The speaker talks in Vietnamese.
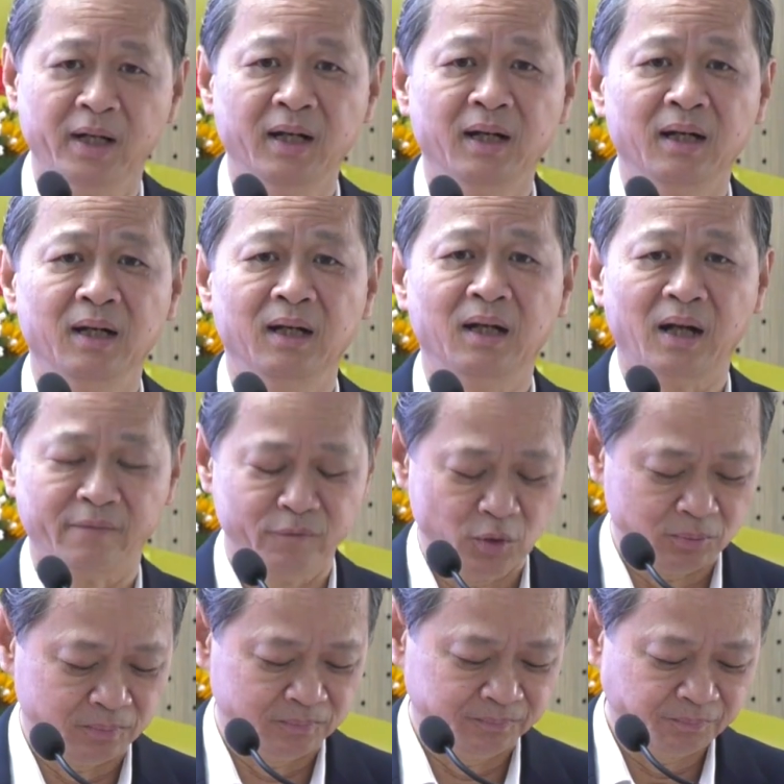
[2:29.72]
Hàn Quốc học
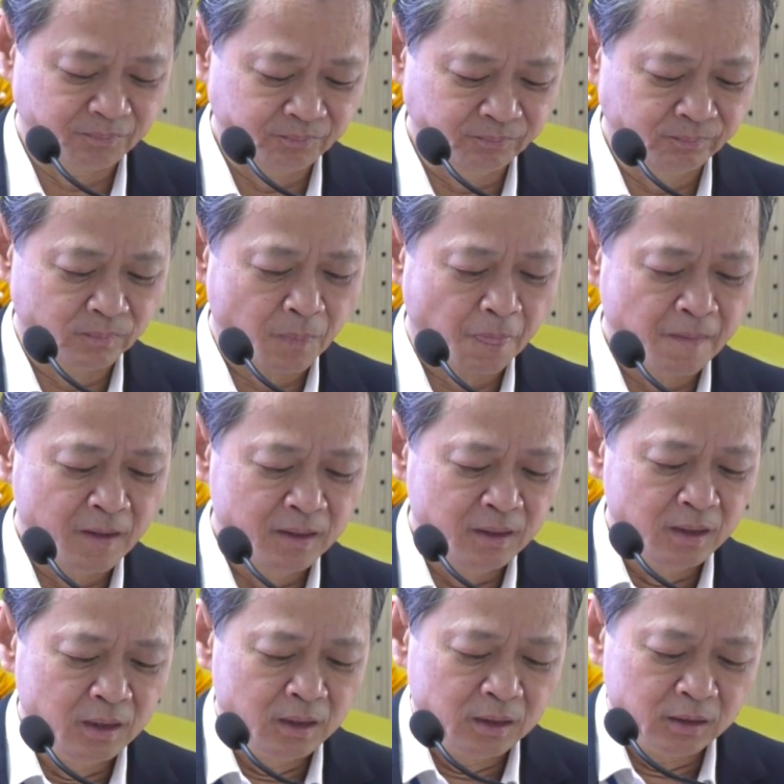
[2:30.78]
trường Đại học Lạc Hồng trong
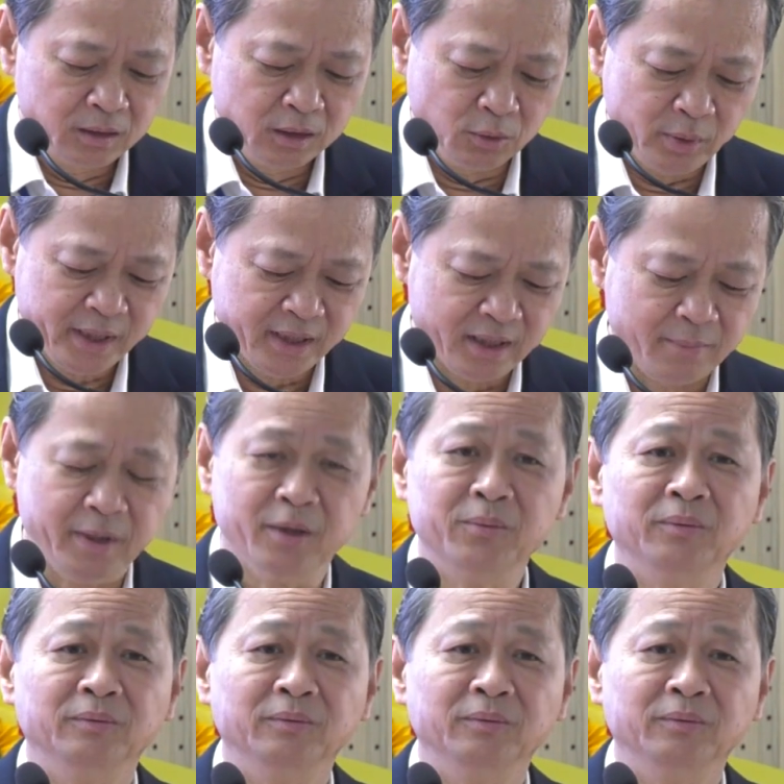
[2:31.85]
suốt hai mươi năm qua.